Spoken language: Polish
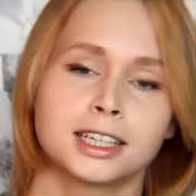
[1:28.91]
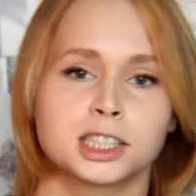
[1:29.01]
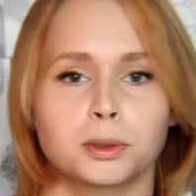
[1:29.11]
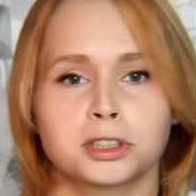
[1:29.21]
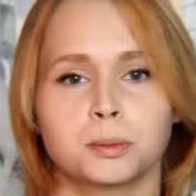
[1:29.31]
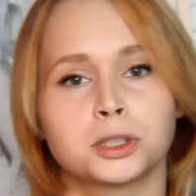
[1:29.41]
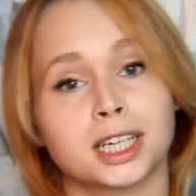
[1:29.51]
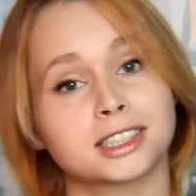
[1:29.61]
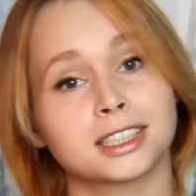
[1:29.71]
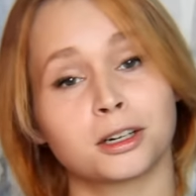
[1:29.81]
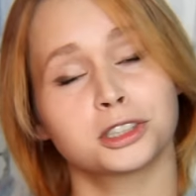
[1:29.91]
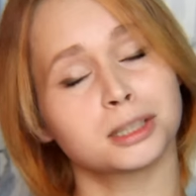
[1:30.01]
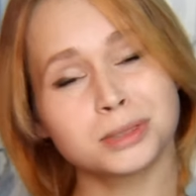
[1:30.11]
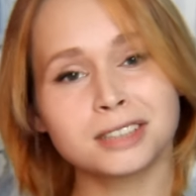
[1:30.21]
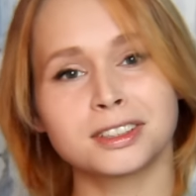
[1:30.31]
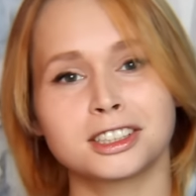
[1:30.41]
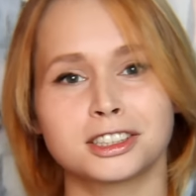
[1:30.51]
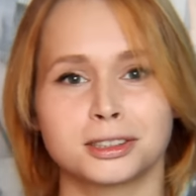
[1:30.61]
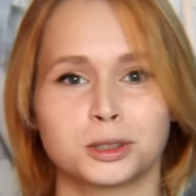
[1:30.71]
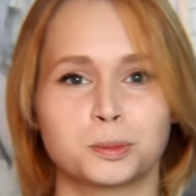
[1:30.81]
słodki buziaczek
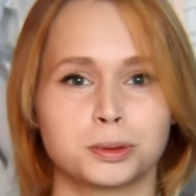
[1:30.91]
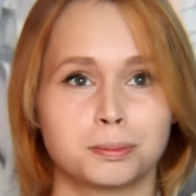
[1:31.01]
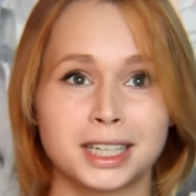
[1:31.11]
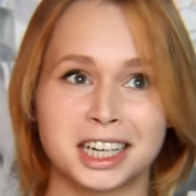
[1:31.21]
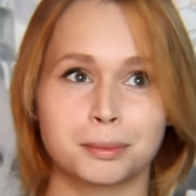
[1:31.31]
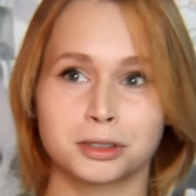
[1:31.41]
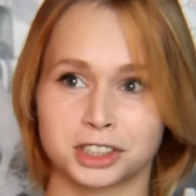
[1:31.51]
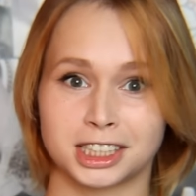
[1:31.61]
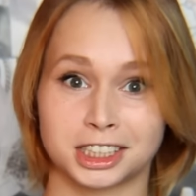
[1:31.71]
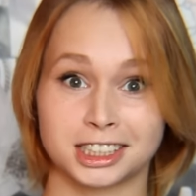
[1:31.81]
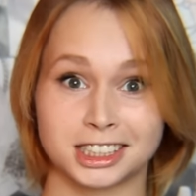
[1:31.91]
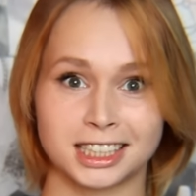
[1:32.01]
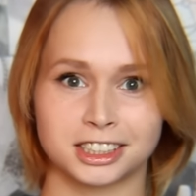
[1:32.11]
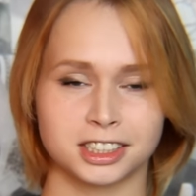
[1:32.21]
89 lub behemoth666.